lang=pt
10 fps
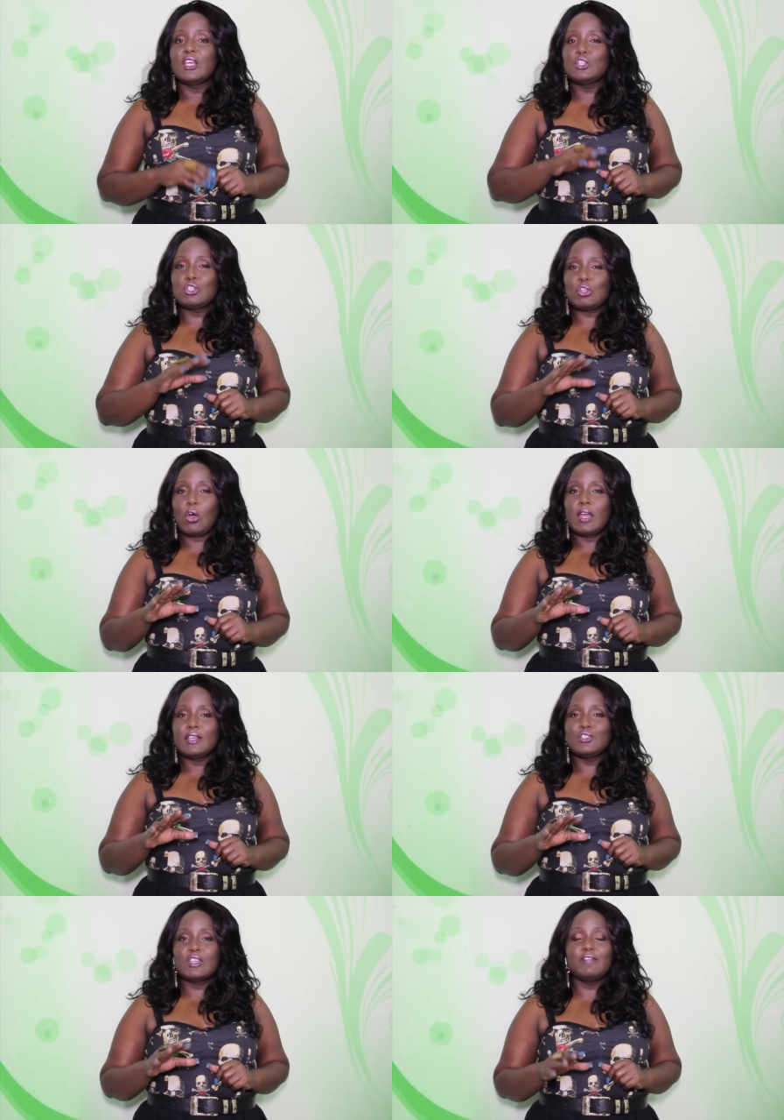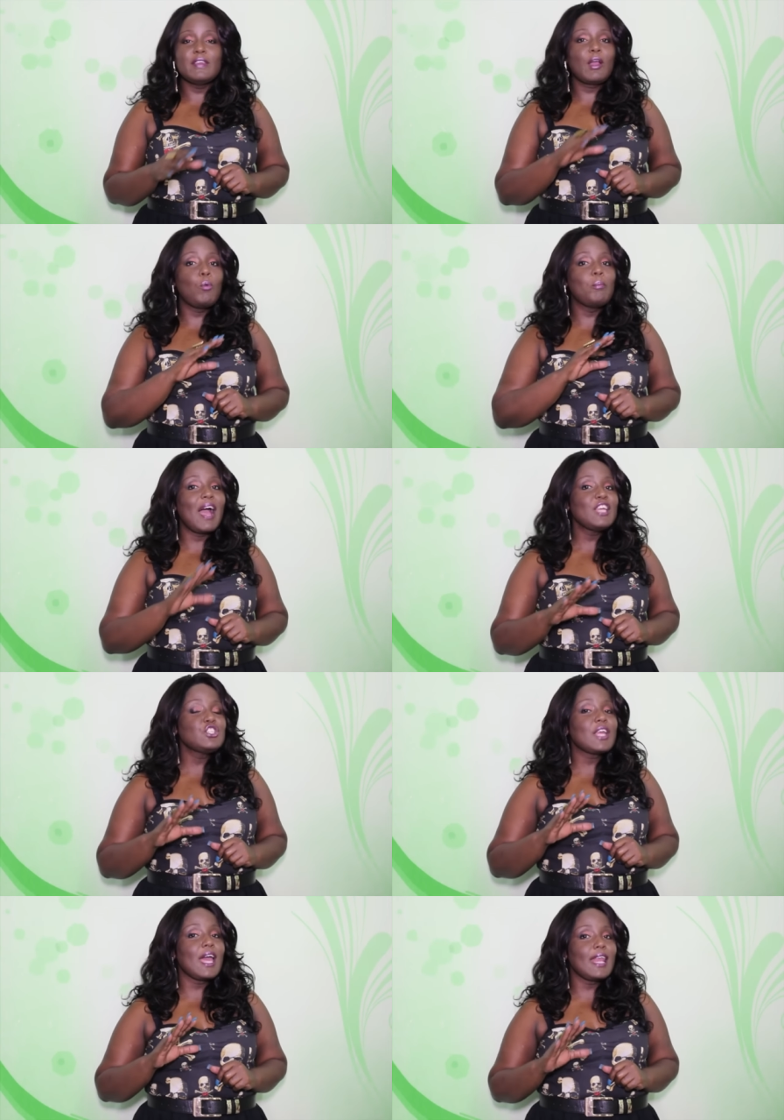histórias que ficam
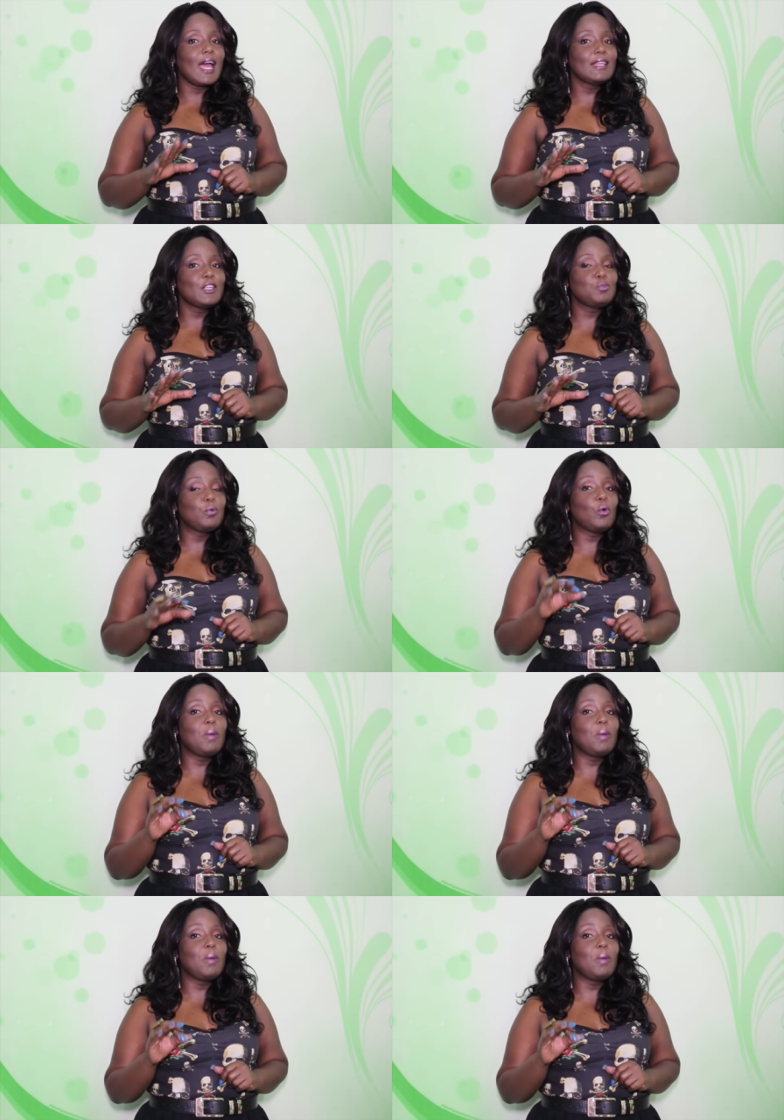mascaradas por